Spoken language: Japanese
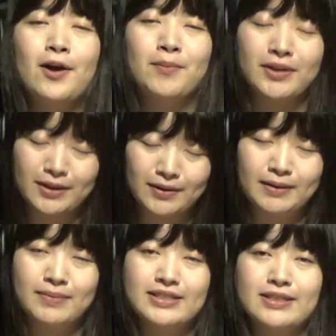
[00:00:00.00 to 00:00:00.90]
思ってお
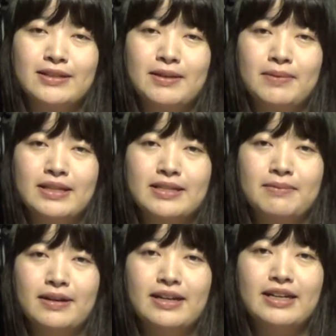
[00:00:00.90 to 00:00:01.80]
りますので皆
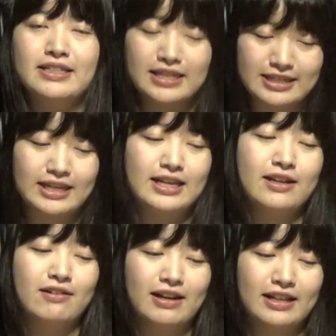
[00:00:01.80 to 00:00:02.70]
様ぜひぜひ
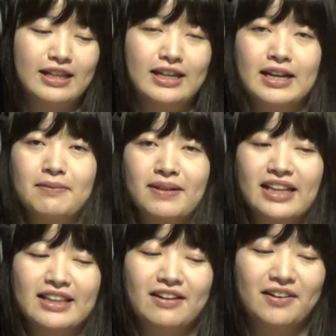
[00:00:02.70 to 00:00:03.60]
ご覧いただければ
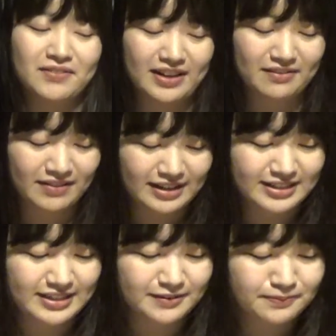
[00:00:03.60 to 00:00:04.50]
なと思いま
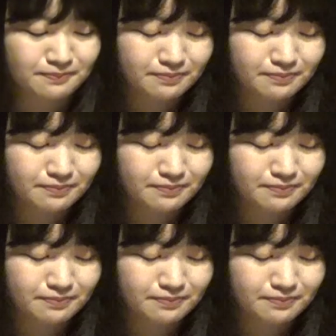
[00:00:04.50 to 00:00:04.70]
す。